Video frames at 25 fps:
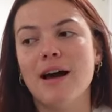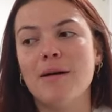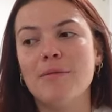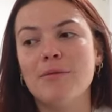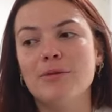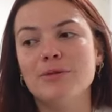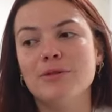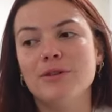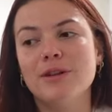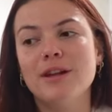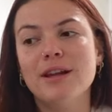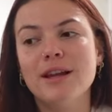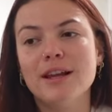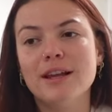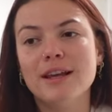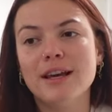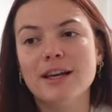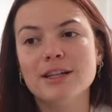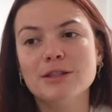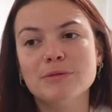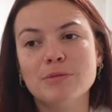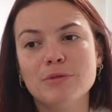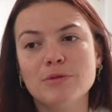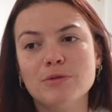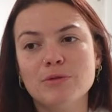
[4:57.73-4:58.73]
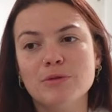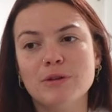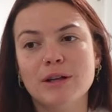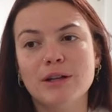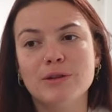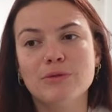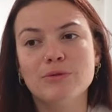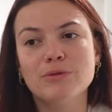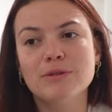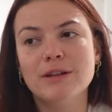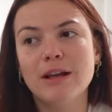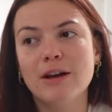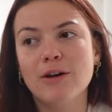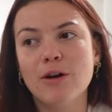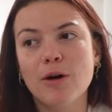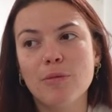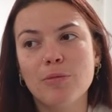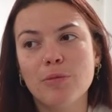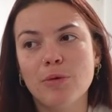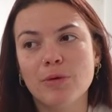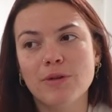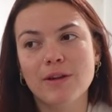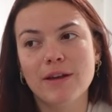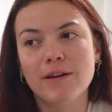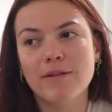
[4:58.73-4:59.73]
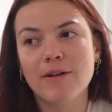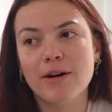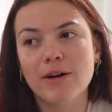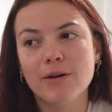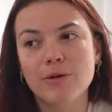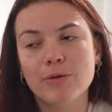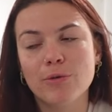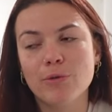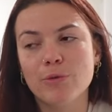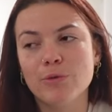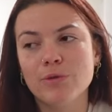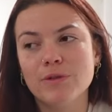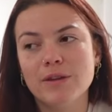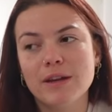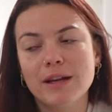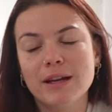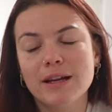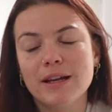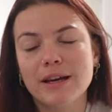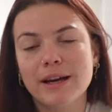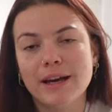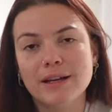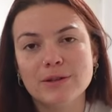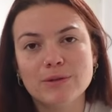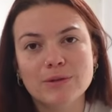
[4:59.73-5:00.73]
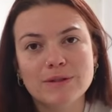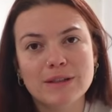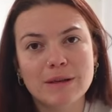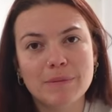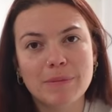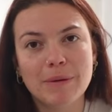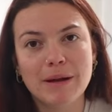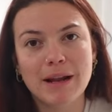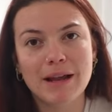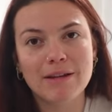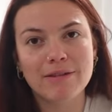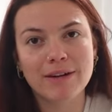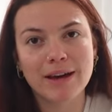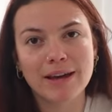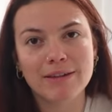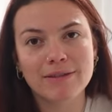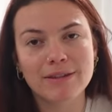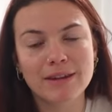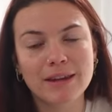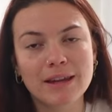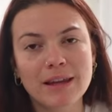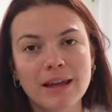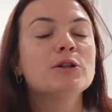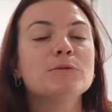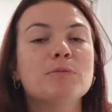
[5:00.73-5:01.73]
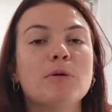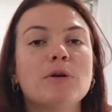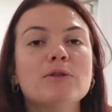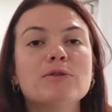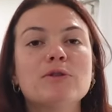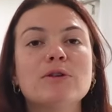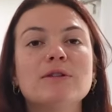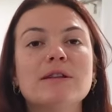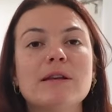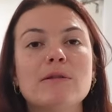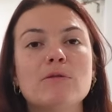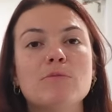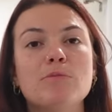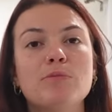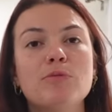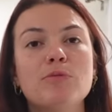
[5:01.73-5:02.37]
à un moment donné, les gars, je pense qu'on est tous d'accord pour savoir qu'on sait que les réseaux, c'est pas la vraie vie. Je pense que ça nous